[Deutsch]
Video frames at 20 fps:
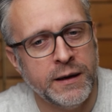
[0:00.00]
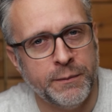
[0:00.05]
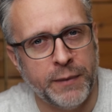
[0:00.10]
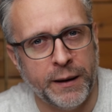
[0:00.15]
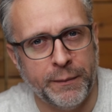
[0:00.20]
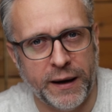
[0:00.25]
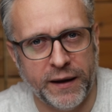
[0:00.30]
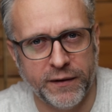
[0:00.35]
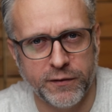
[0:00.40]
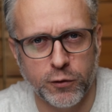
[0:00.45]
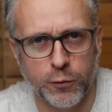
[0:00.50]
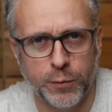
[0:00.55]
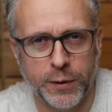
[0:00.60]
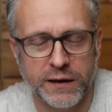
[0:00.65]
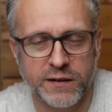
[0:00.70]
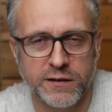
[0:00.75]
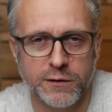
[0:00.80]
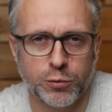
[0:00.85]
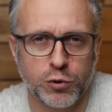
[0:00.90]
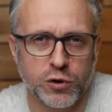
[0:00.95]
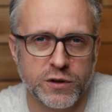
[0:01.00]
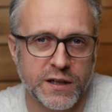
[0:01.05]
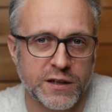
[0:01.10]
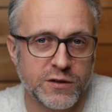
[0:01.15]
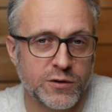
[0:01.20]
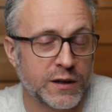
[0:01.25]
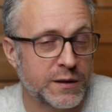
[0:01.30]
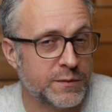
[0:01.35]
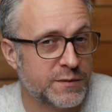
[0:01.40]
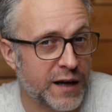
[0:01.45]
Beim Astro Pixel
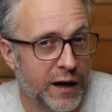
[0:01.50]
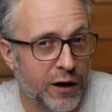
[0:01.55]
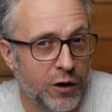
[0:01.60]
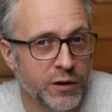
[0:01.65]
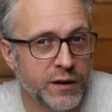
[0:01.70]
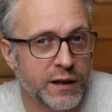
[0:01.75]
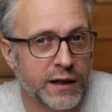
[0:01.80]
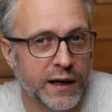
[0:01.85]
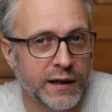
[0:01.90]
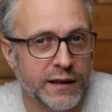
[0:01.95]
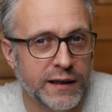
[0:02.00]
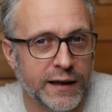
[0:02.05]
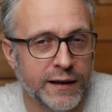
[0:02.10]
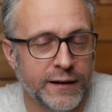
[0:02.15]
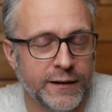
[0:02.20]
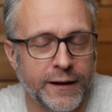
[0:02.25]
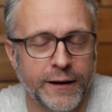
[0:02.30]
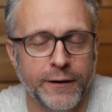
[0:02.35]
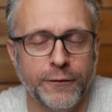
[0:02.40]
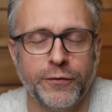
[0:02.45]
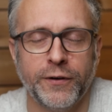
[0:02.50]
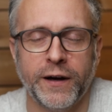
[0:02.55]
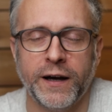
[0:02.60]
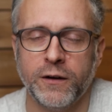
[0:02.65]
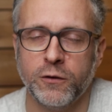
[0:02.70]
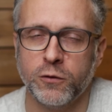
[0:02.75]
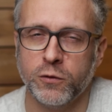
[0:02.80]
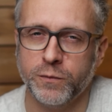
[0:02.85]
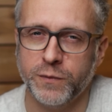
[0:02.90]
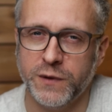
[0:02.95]
Prozessor gibt es auch eine
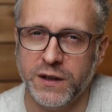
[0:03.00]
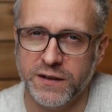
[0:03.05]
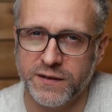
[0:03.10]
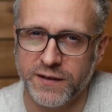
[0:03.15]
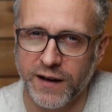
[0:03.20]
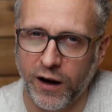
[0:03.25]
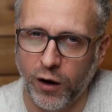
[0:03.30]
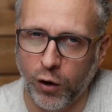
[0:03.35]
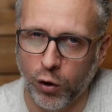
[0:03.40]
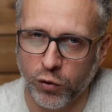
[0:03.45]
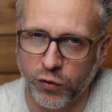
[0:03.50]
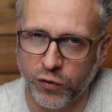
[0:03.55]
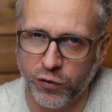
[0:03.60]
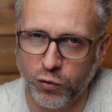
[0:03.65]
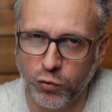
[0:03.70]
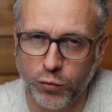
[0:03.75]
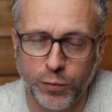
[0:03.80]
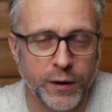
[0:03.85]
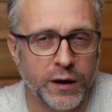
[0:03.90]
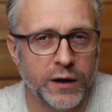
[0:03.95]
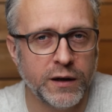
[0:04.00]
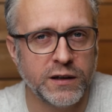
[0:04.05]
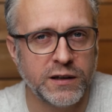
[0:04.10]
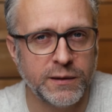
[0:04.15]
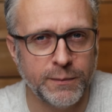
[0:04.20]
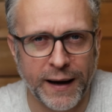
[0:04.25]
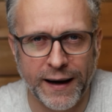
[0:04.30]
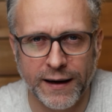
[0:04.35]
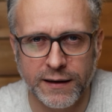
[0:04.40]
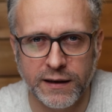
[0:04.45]
Gradientenentfernung, die ist auch super.
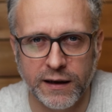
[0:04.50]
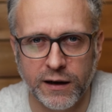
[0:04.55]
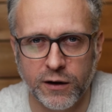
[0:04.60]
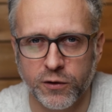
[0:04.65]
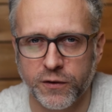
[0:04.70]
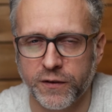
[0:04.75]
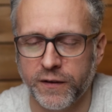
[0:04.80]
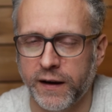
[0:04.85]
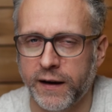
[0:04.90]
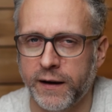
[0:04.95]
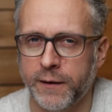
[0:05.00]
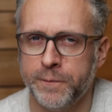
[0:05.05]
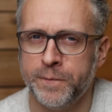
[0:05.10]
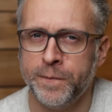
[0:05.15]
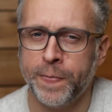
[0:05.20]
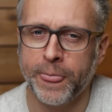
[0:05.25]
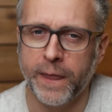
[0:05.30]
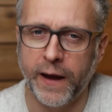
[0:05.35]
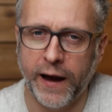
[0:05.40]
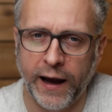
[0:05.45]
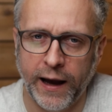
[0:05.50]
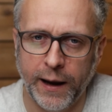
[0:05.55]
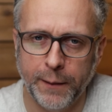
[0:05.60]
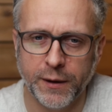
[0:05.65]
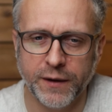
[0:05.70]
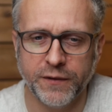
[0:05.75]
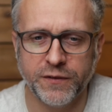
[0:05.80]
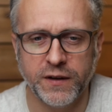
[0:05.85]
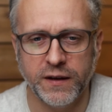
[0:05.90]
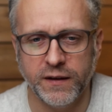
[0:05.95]
Ich mag die auch sehr,
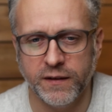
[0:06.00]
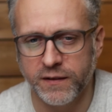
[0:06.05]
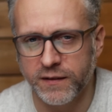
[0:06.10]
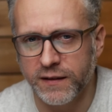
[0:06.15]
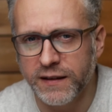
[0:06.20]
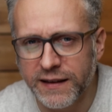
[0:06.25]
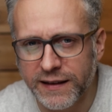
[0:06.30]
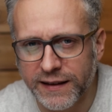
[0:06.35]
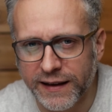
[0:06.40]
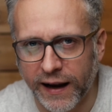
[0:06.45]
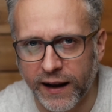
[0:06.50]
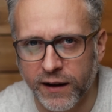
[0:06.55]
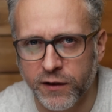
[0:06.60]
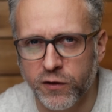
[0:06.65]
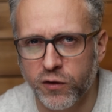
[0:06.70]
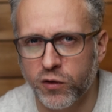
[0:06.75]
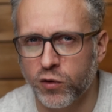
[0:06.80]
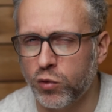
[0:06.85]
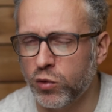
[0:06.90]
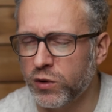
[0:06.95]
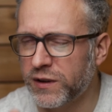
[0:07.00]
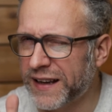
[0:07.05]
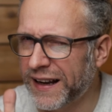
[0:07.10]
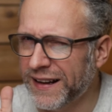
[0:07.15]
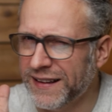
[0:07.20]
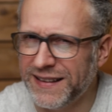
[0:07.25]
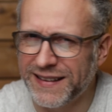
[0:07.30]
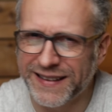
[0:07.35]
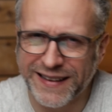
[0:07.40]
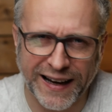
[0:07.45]
aber sie ist nicht ganz so, ich
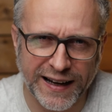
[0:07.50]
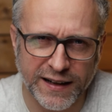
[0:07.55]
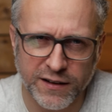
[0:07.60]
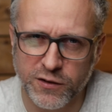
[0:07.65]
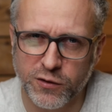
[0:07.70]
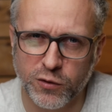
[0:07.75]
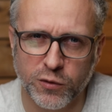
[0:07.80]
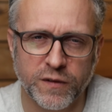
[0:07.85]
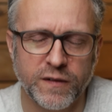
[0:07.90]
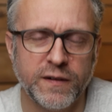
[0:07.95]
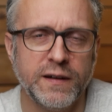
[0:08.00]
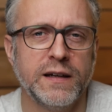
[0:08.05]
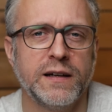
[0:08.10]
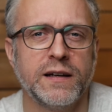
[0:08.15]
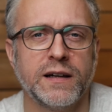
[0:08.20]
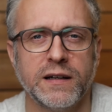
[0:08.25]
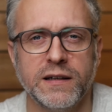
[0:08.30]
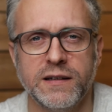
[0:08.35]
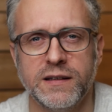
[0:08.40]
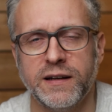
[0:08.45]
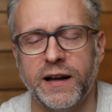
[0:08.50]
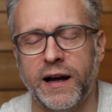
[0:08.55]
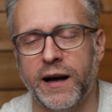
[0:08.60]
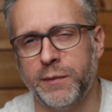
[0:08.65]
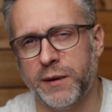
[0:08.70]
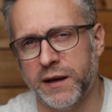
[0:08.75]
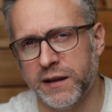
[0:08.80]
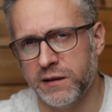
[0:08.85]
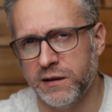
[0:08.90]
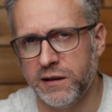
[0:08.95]
kann nicht ganz so zielgerichtet
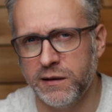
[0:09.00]
arbeiten.